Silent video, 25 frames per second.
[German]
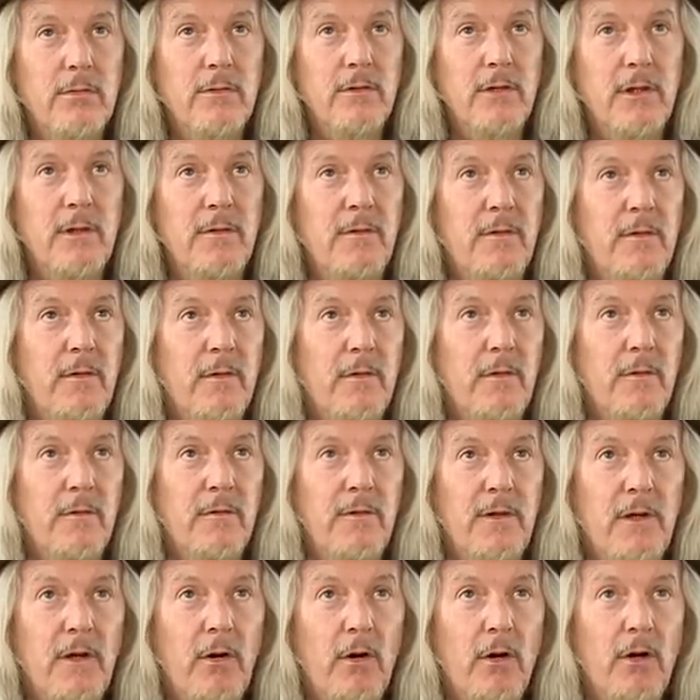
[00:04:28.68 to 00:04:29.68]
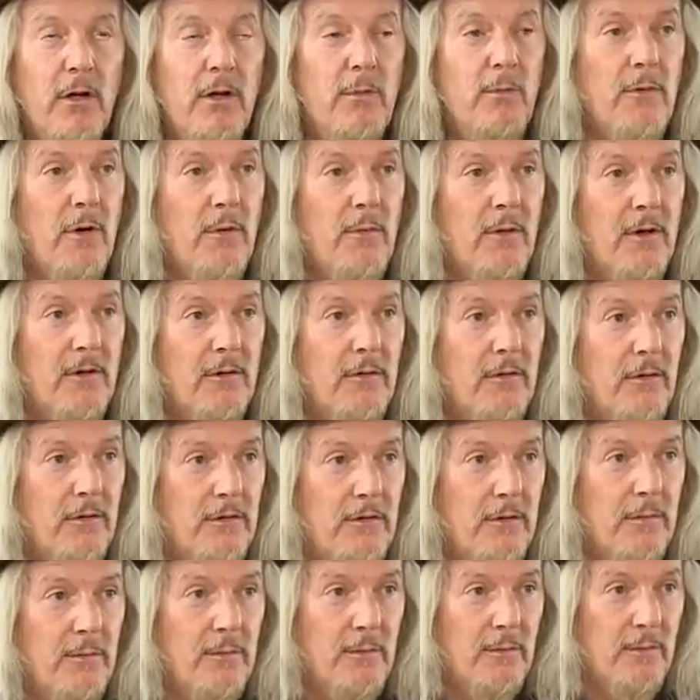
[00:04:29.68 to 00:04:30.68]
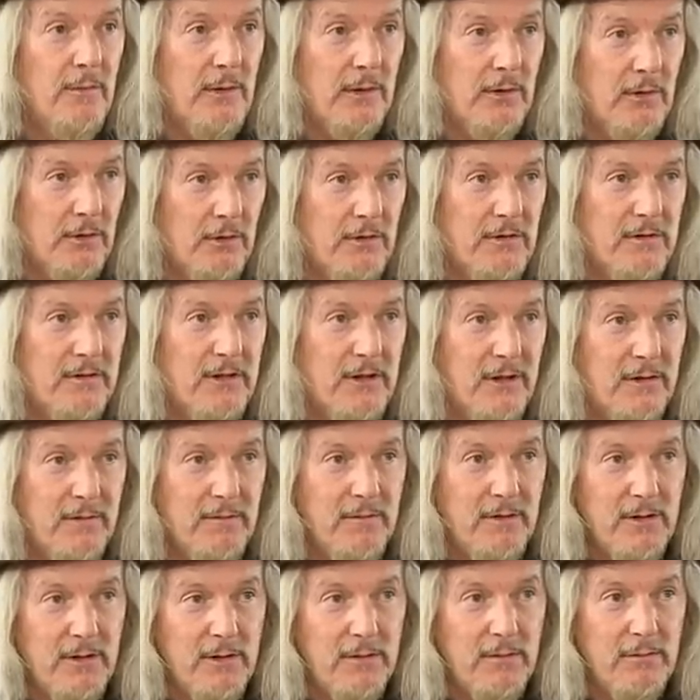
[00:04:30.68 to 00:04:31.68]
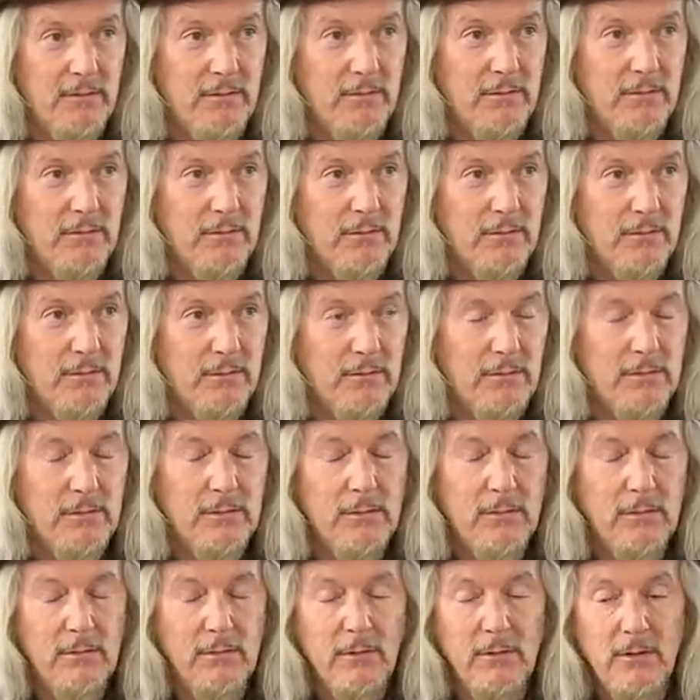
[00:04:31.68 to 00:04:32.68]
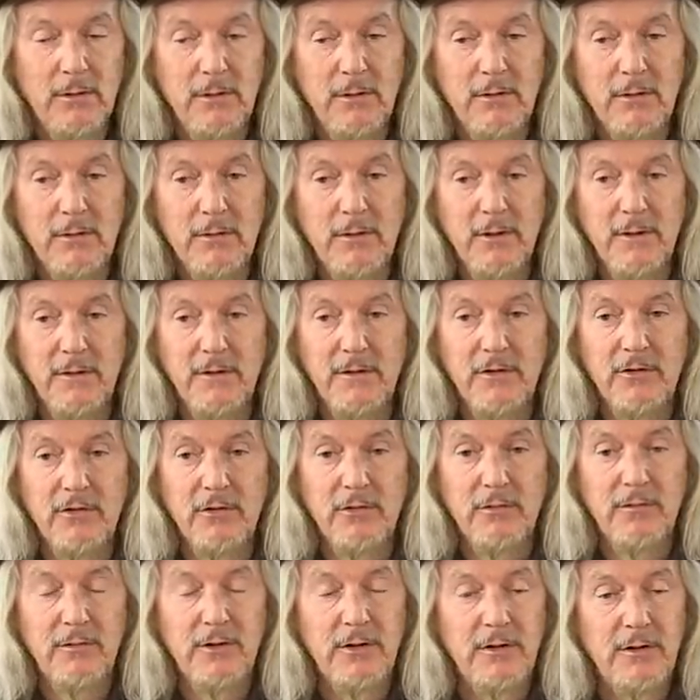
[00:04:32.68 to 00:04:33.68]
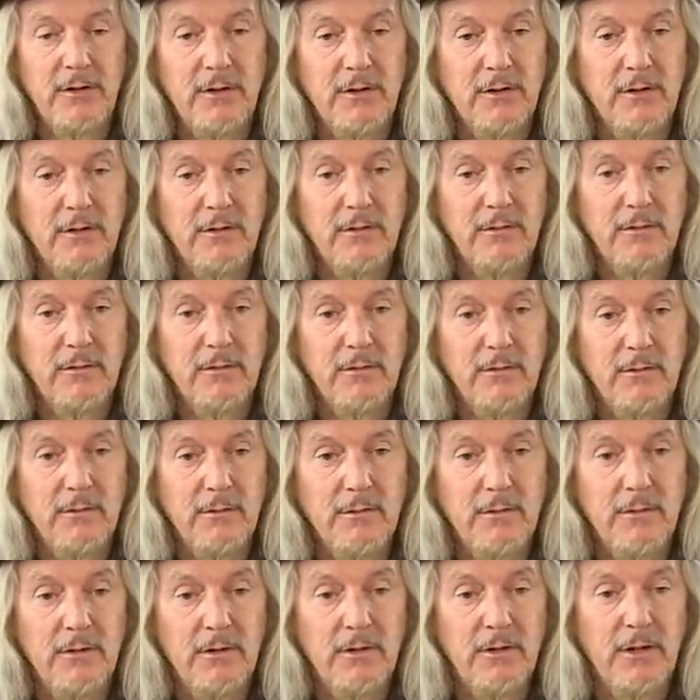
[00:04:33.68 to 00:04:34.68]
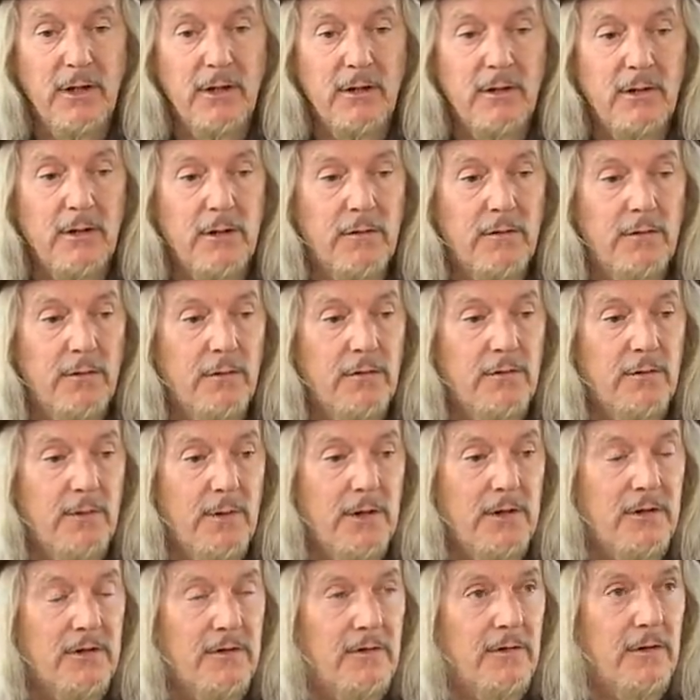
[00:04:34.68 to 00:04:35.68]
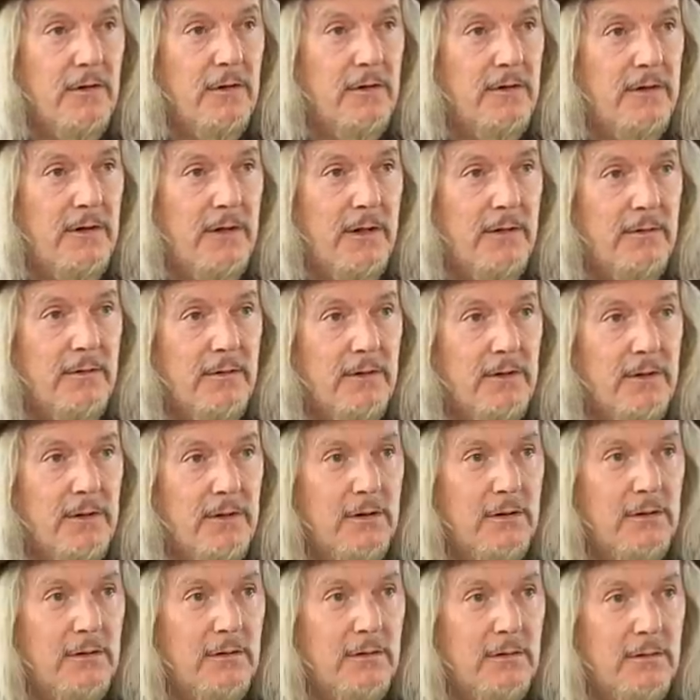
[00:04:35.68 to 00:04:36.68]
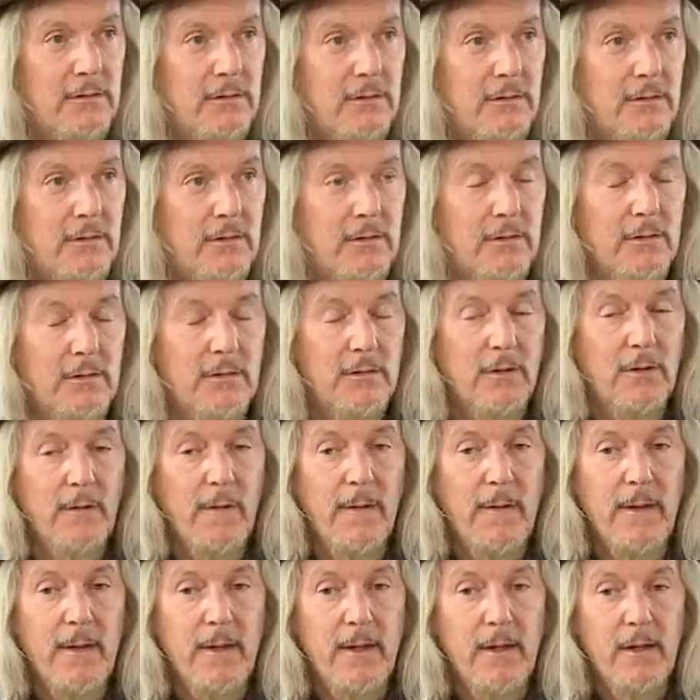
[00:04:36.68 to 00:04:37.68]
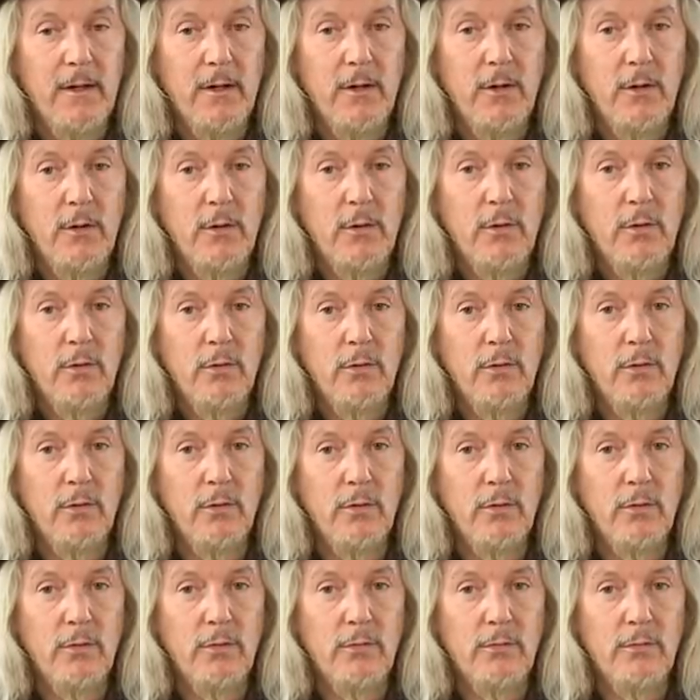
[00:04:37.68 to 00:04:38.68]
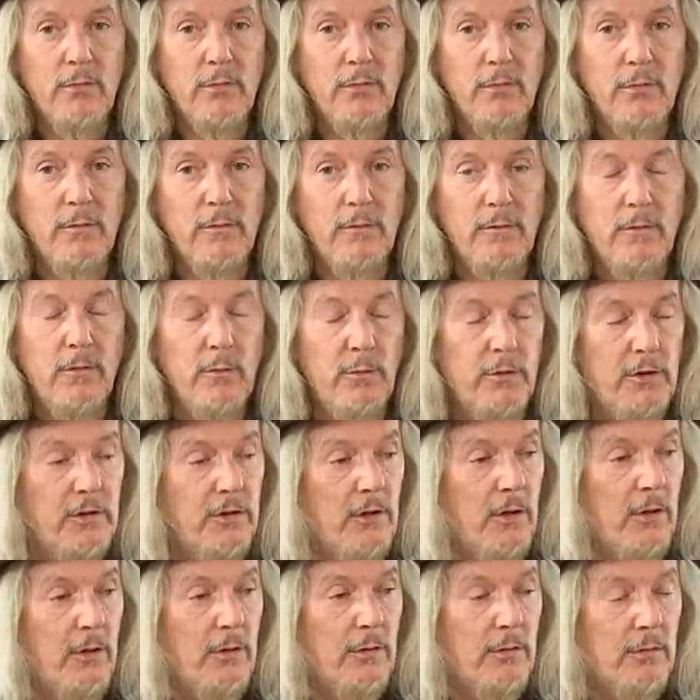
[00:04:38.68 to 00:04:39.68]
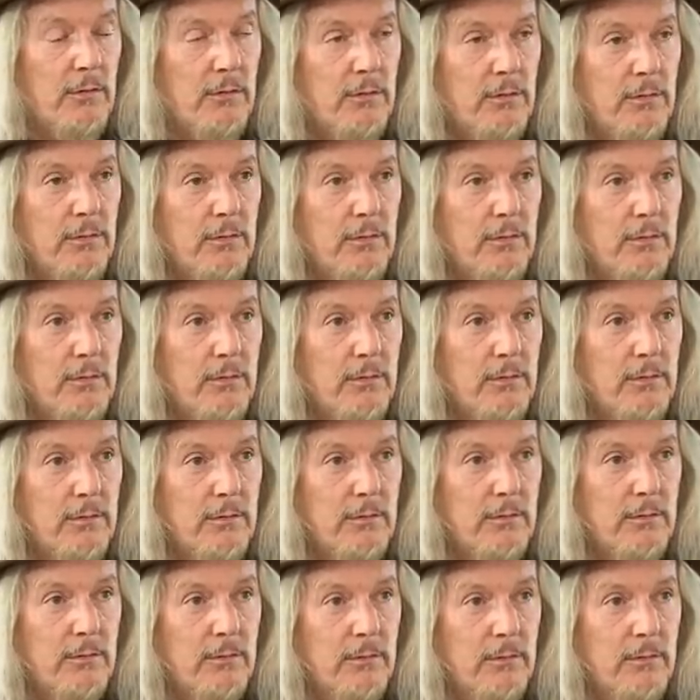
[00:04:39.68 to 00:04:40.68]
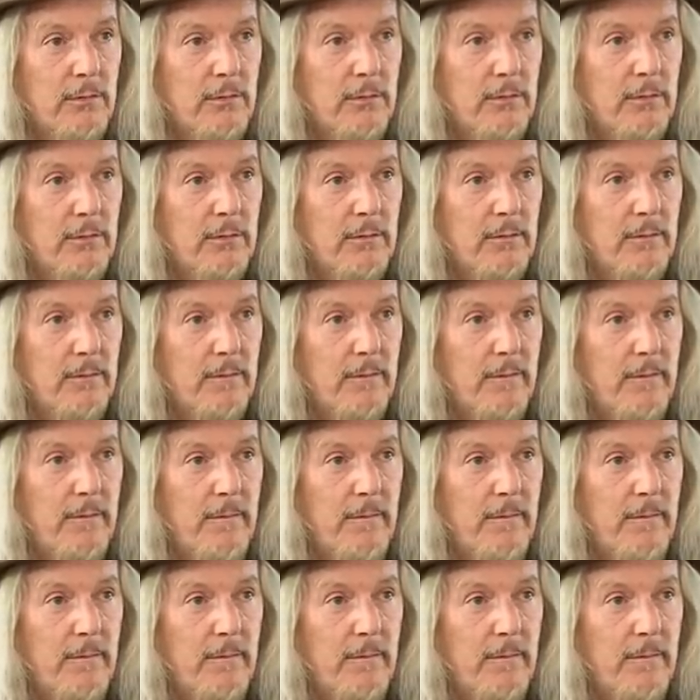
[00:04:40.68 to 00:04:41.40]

in, wie auch immer man Gott, man Gott sehen will, das ist schon wichtig. Ich denke, das ist für uns Menschen wirklich sehr wichtig. Mhm. Und für mich auch. Die damit verbundenen Lehren?